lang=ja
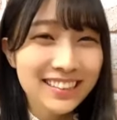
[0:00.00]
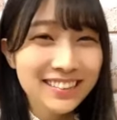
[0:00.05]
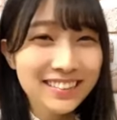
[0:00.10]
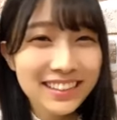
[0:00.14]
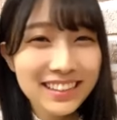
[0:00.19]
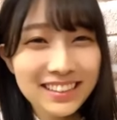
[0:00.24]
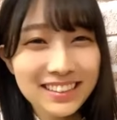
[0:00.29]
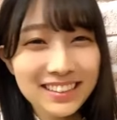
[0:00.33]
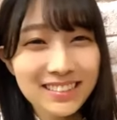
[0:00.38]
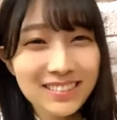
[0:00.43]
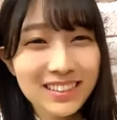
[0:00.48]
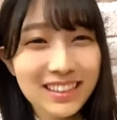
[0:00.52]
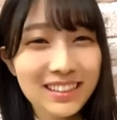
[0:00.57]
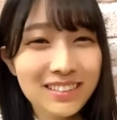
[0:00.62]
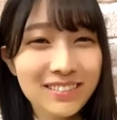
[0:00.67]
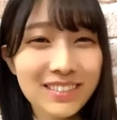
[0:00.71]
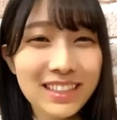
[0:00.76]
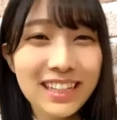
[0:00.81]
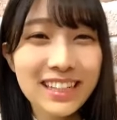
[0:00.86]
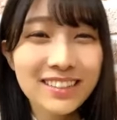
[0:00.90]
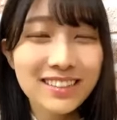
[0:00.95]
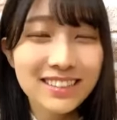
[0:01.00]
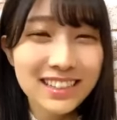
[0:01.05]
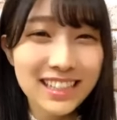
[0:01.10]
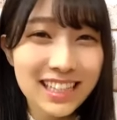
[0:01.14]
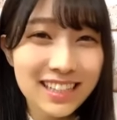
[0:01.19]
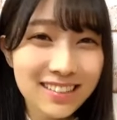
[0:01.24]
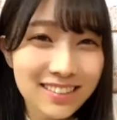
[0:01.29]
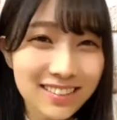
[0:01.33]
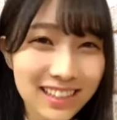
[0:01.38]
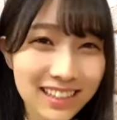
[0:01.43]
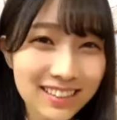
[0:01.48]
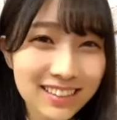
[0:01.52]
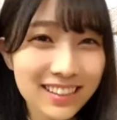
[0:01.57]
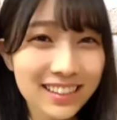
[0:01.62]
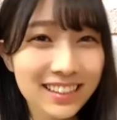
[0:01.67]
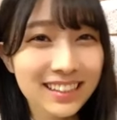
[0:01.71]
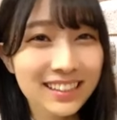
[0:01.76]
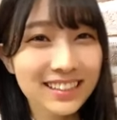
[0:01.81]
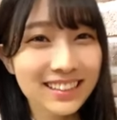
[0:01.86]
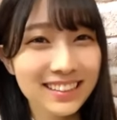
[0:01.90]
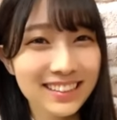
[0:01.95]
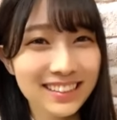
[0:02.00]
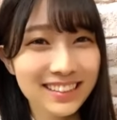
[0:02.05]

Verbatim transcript: お休みがもらえる制度だったら